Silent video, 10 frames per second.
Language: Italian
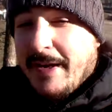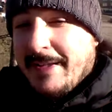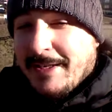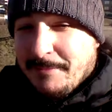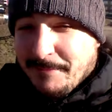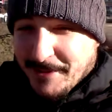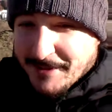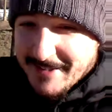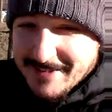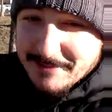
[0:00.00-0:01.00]
è eh, da un
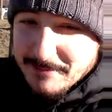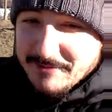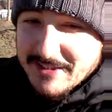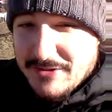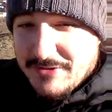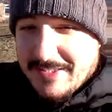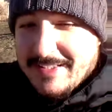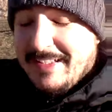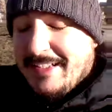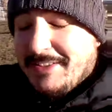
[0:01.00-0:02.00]
po' che non mi faccio
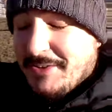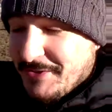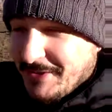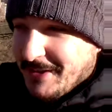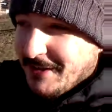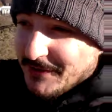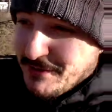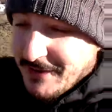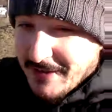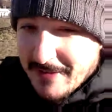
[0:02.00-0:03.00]
sentire, lo so, lo
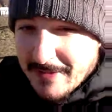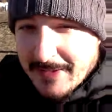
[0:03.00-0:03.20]
so.